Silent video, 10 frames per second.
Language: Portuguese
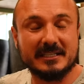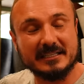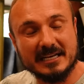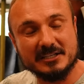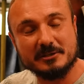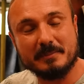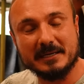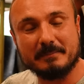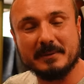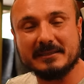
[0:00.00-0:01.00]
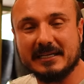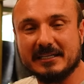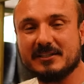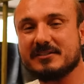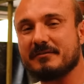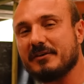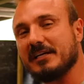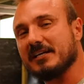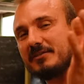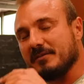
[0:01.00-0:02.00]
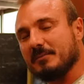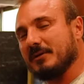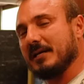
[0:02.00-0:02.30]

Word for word: drenagem para plantar a nossa folhagem. Vamos